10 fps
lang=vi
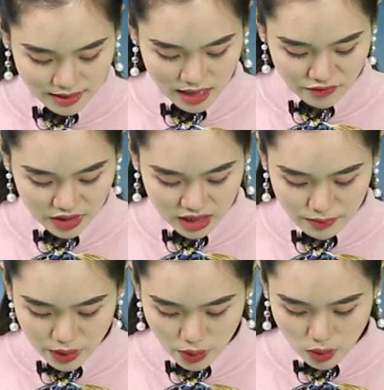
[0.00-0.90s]
Tại
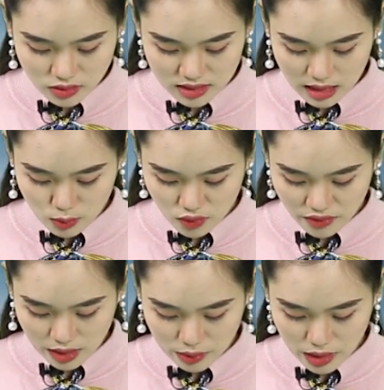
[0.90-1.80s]
Vietinbank Gold, giá mua
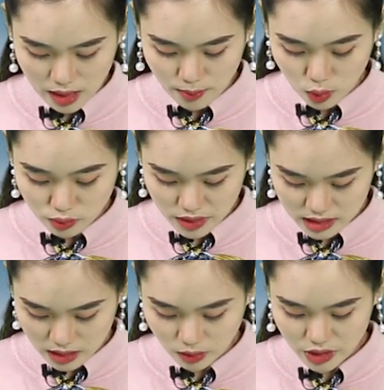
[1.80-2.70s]
vào là
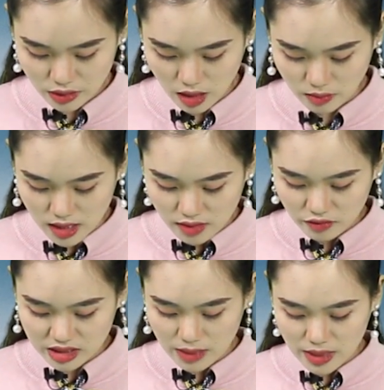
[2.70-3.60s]
46 triệu đồng
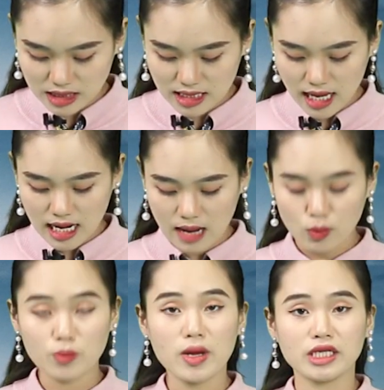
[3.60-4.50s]
và giá bán ra là
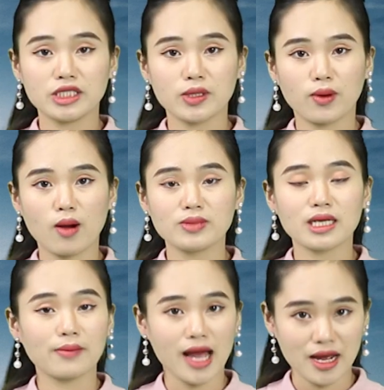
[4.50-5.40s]
47 triệu
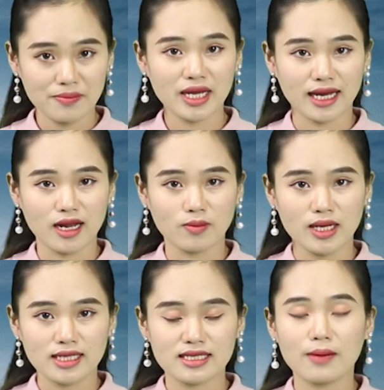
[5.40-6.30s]
020 ngàn đồng,
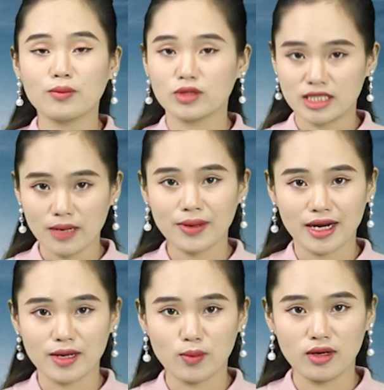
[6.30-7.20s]
giảm 100
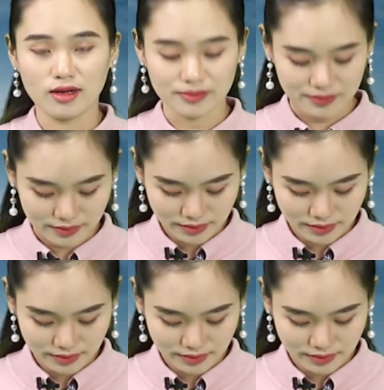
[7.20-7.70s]
ngàn đồng một lượng.